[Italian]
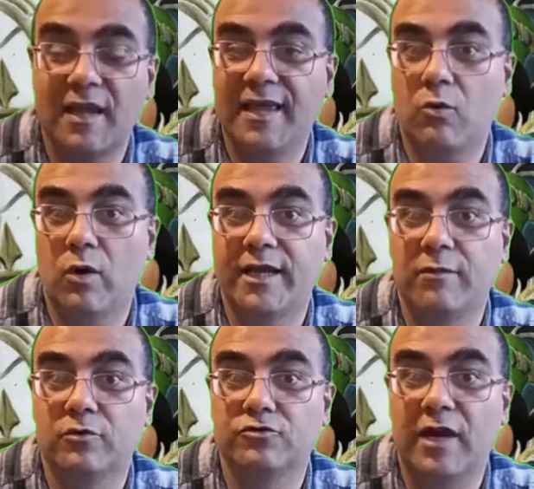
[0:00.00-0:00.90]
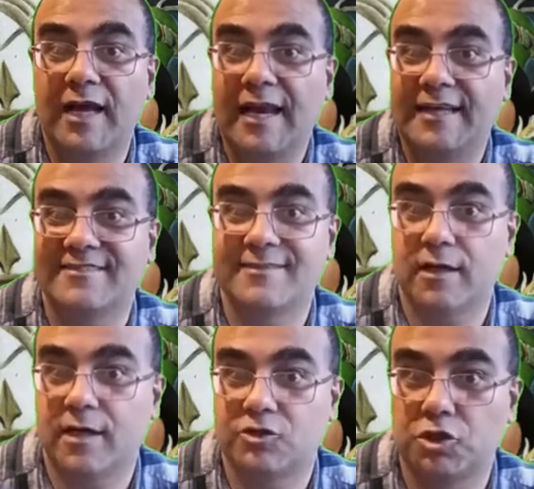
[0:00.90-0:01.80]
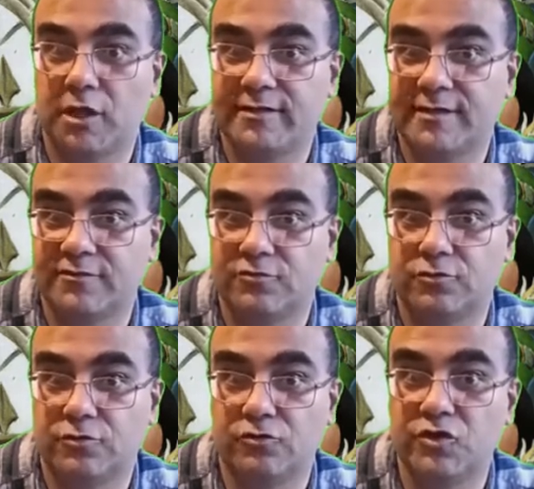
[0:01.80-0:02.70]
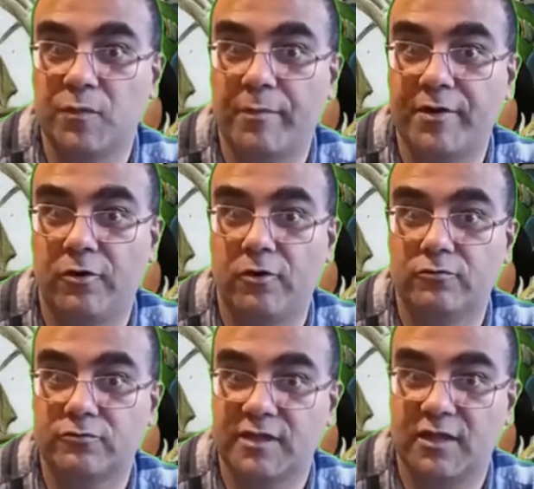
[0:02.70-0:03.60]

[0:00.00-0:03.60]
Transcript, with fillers: è in qualche modo la classica caccia al tesoro di Paperone,